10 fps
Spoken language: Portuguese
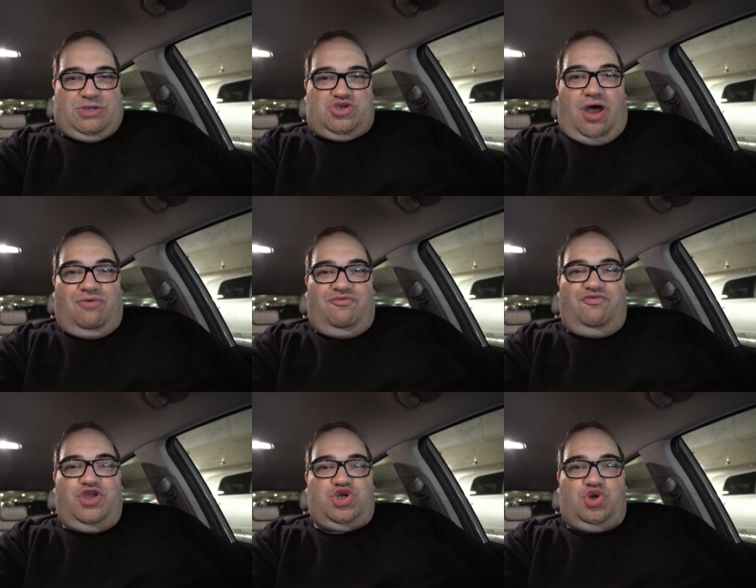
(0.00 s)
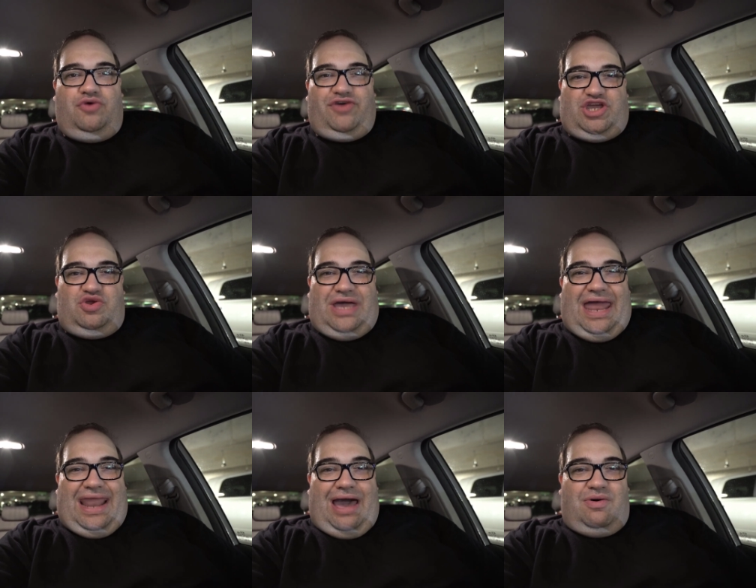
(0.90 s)
pessoal, vídeo novo aqui no
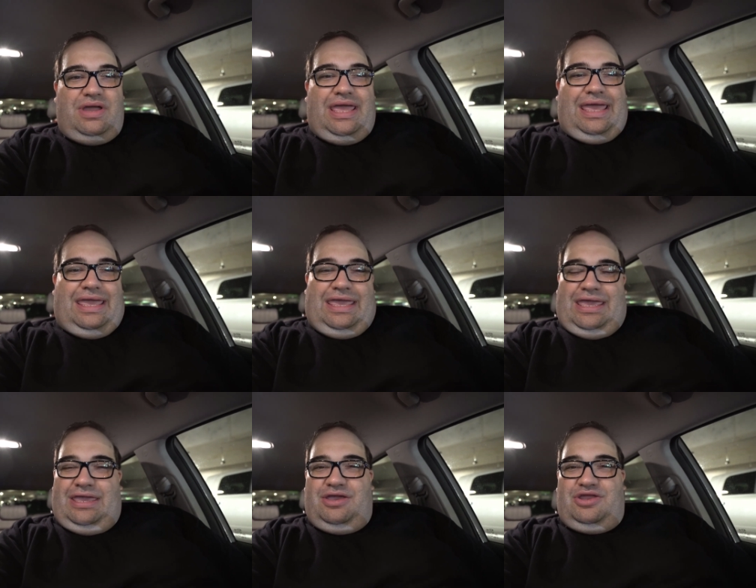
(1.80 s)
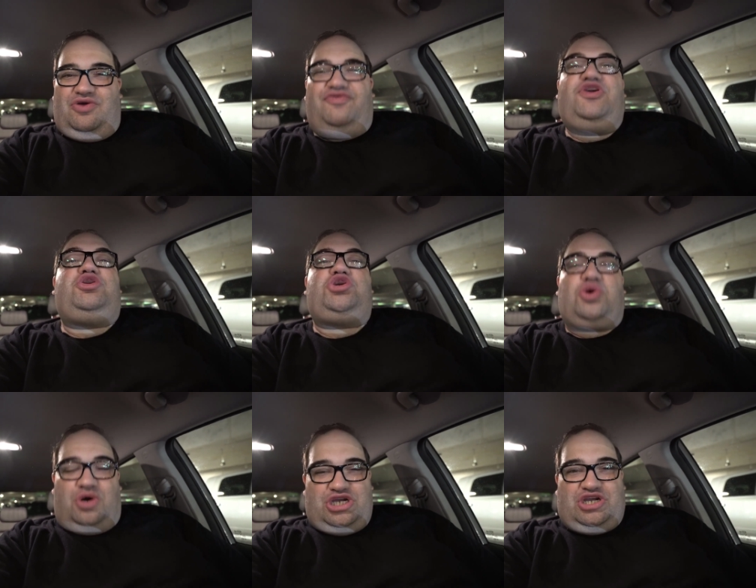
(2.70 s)
canal e no vídeo
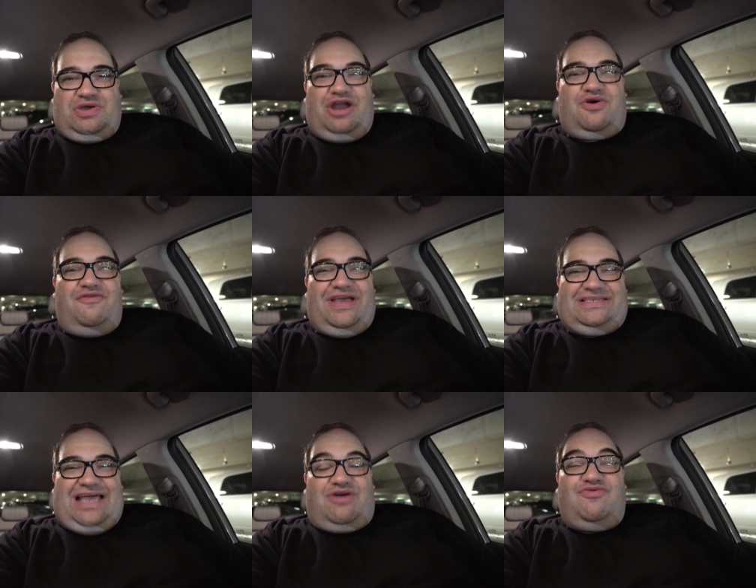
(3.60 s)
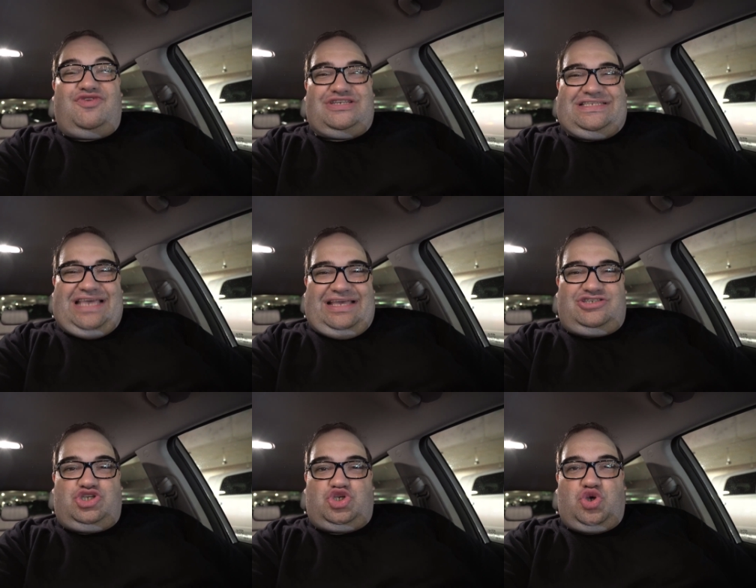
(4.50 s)
de hoje eu quero conversar com
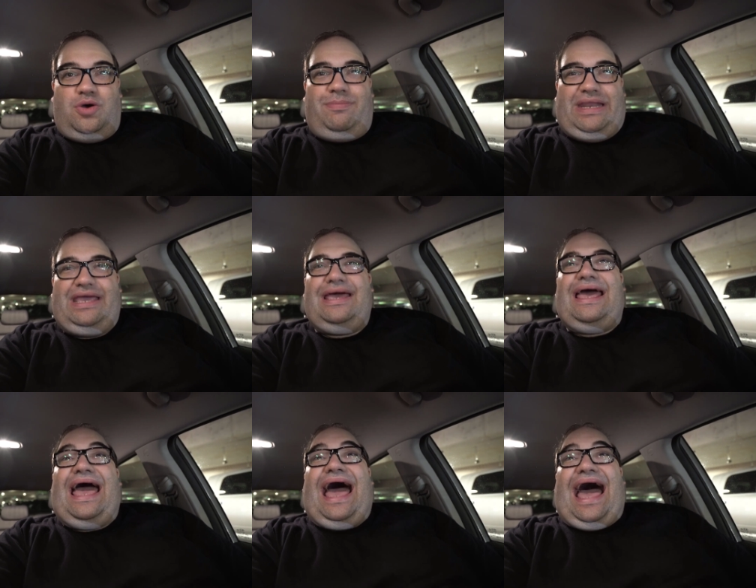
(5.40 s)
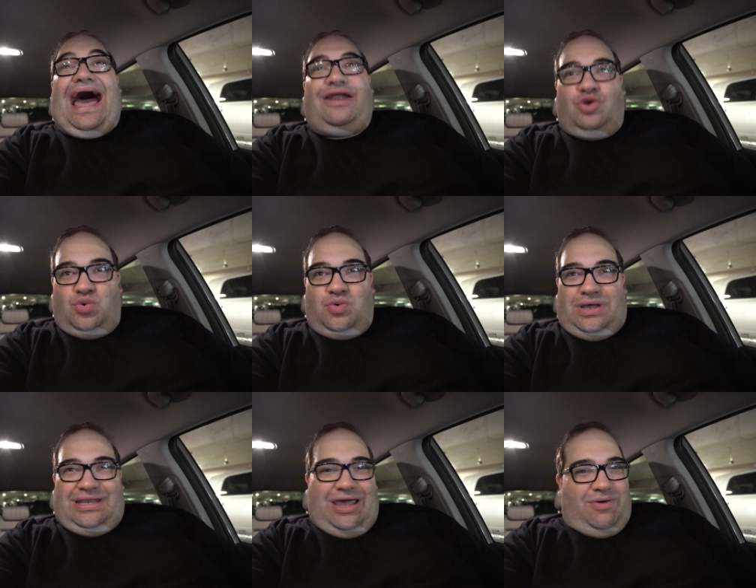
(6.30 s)
vocês sobre a
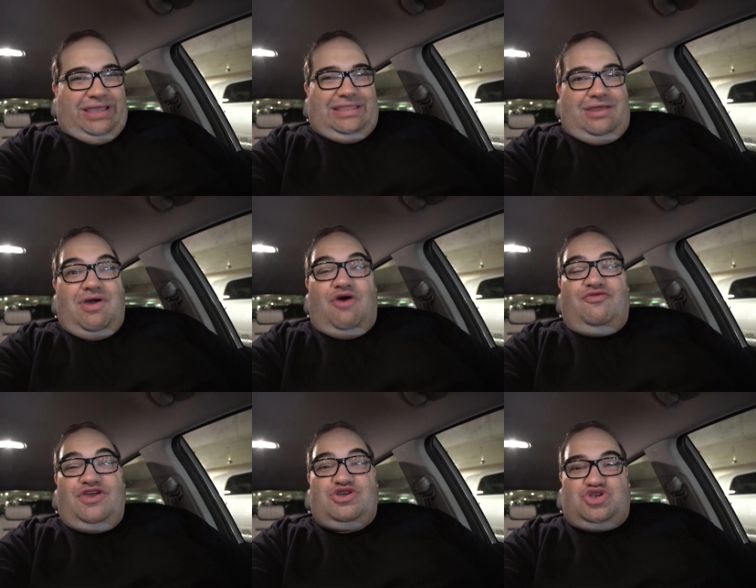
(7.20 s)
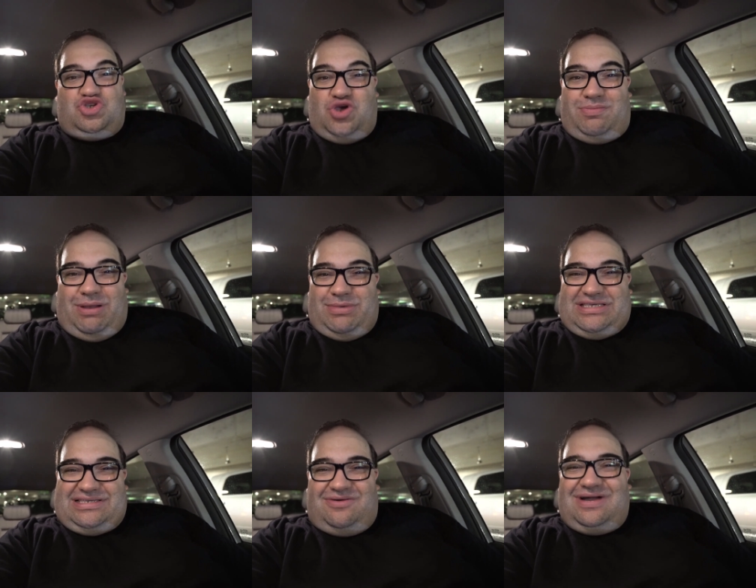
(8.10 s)
Lua. Não, ainda não é o vídeo sobre a
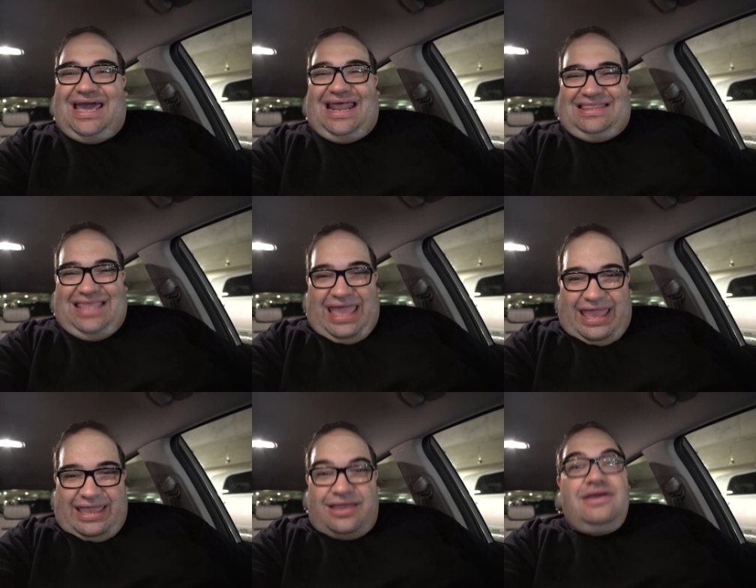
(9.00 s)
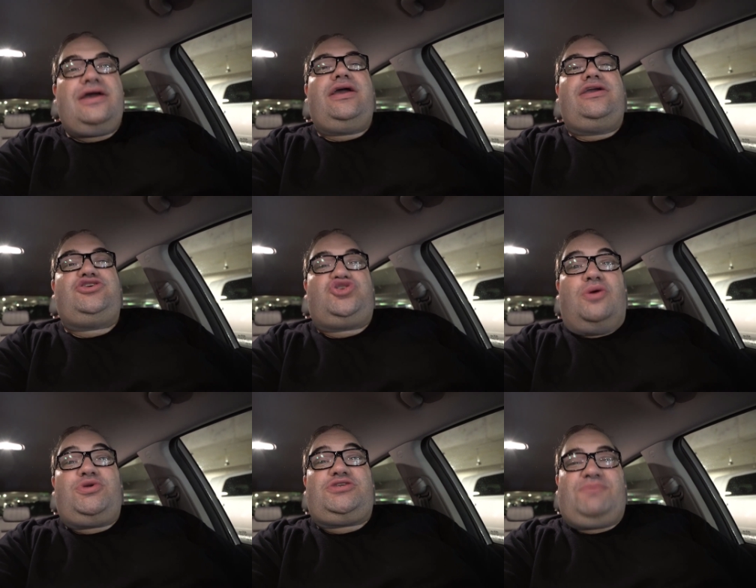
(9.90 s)
missão Garateia e
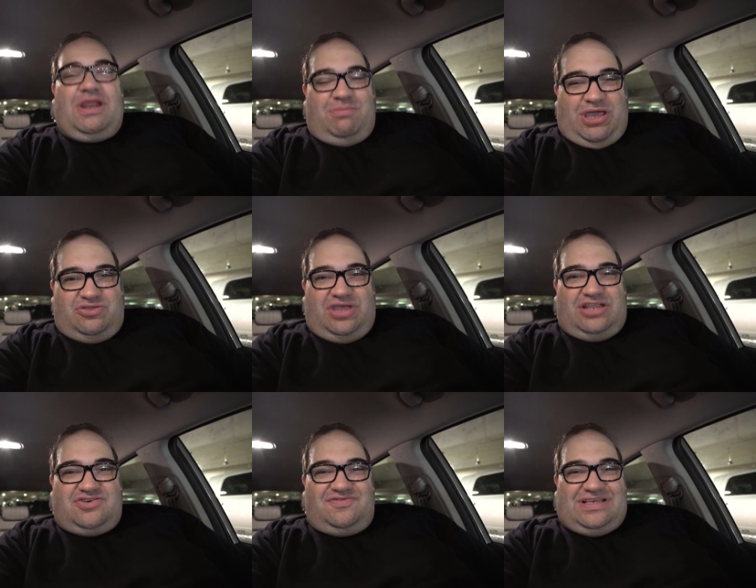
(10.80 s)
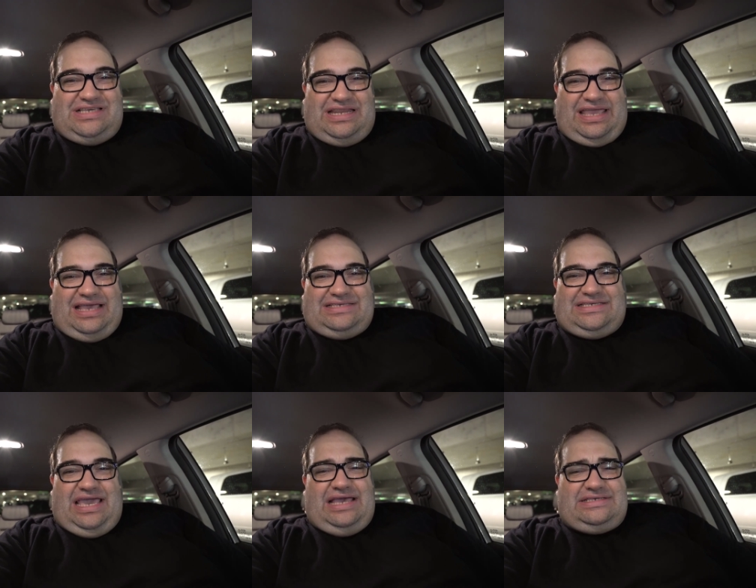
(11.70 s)
sobre o experimento que eles vão fazer na
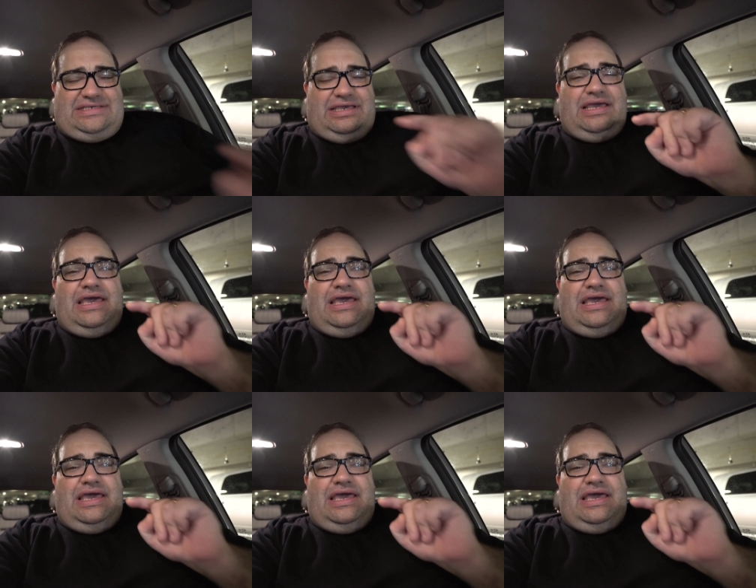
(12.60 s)
ISS.